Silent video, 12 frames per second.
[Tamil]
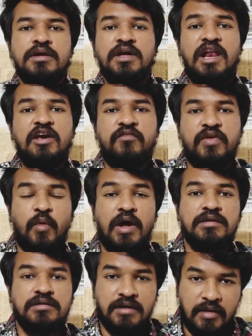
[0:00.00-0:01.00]
ஹலோ
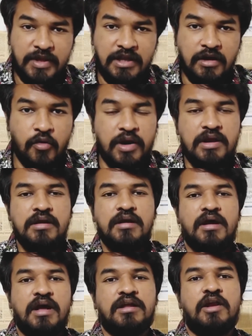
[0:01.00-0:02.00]
எவ்ரிவான் நான் மதன் கௌரி
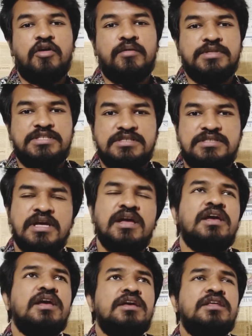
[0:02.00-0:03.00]
அண்ட் ஹலோ எம்ஜிஸ்
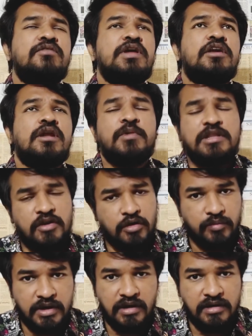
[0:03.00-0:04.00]
இது வரைக்கும் நம்ம எத்தனையோ
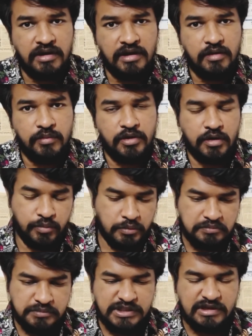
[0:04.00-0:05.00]
பிரியாணி
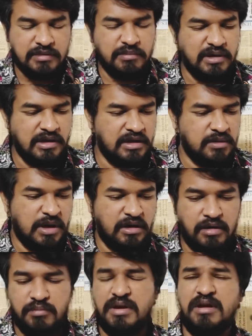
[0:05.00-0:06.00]
கேள்விப்பட்டிருப்போம் சிக்கன் பிரியாணி
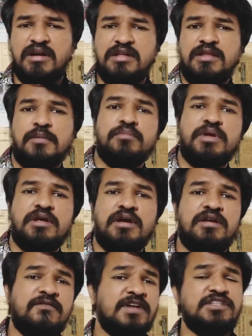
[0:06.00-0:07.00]
மட்டன் பிரியாணி தம்
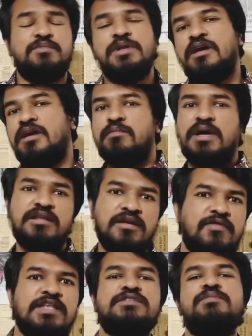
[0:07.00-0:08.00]
பிரியாணி வெஜ் பிரியாணி மதுன
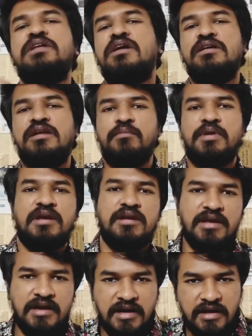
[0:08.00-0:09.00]
வெஜ் பிரியாணிலாம்
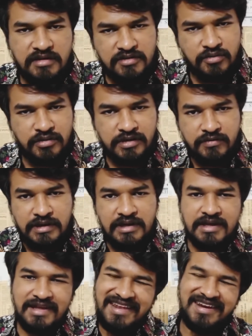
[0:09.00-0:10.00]
பிரியாணியே கிடையாதுன்னு
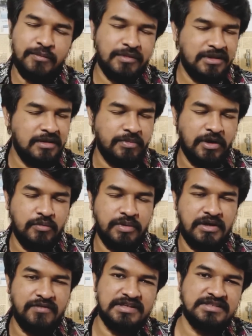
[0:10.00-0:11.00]
சொல்கிறவங்களுக்கு என்னை மாதிரி
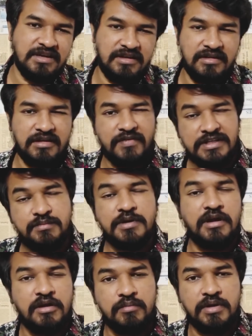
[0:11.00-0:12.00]
பாவப்பட்ட வெஜிடேரியனுக்கு வெஜ்
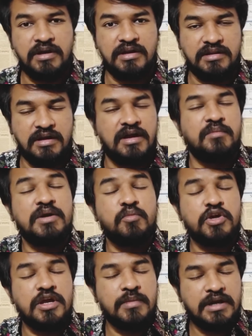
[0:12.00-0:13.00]
பிரியாணி பிரியாணி தாங்க பட்
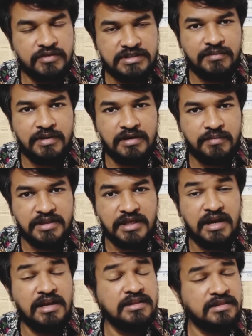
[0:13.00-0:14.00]
முக்கியமான விஷயம் என்னென்னு
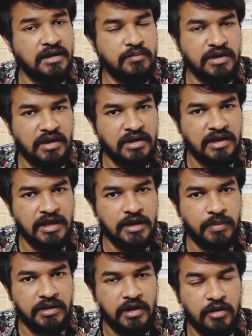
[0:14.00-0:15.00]
பார்த்தீங்கன்னா இத்தனை பிரியாணி
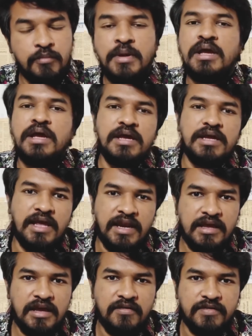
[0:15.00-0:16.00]
கேள்விப்பட்டாலும்
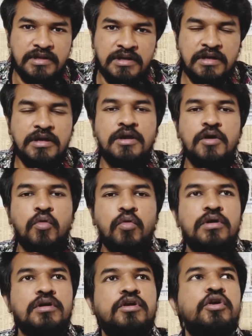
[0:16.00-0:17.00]
என்னைக்காவது
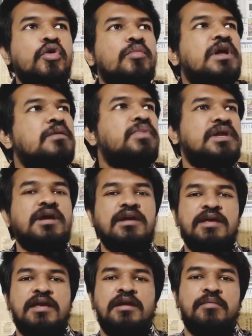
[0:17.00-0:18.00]
ஒரு ஹியூமன்
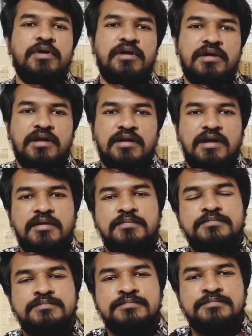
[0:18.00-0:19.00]
பிரியாணி கேள்விப்பட்டிருக்கீங்களா
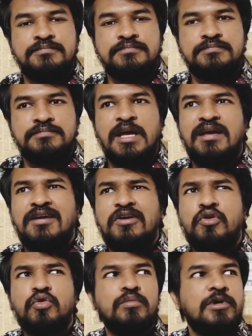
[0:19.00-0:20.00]

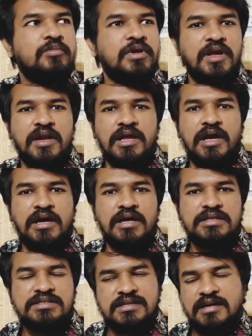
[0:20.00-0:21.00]
ஹியூமன் பிரியாணியா
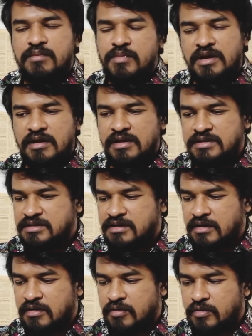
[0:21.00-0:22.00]
சிக்கன் பிரியாணியில்
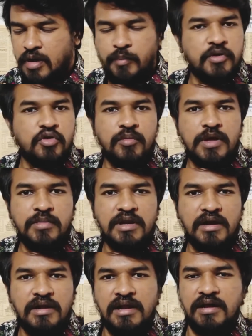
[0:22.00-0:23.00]
சிக்கன் இருக்கும் அப்போ ஹியூமன்
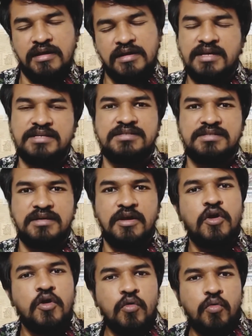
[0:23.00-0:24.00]
பிரியாணியில் எஸ்
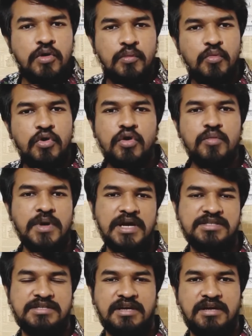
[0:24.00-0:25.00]
ஒரு முழு
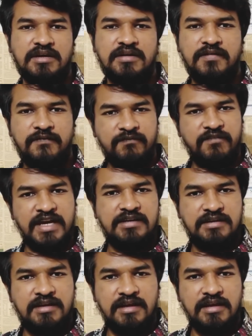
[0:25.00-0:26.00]
மனுஷனை
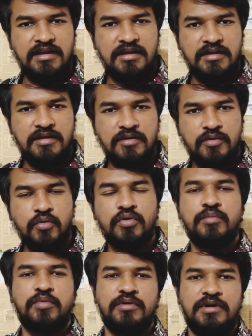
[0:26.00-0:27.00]
வெட்டி
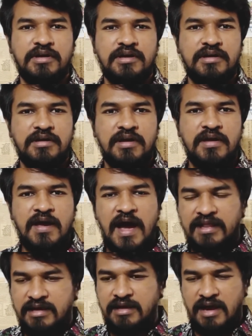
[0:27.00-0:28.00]
கூறு போட்டு
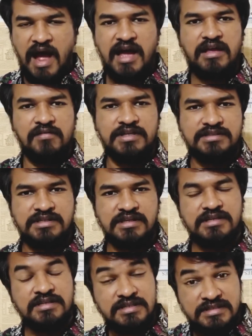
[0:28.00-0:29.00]
அதை காய வச்சு
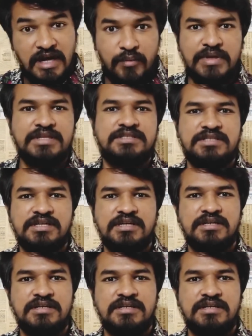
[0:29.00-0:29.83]
சமைச்சு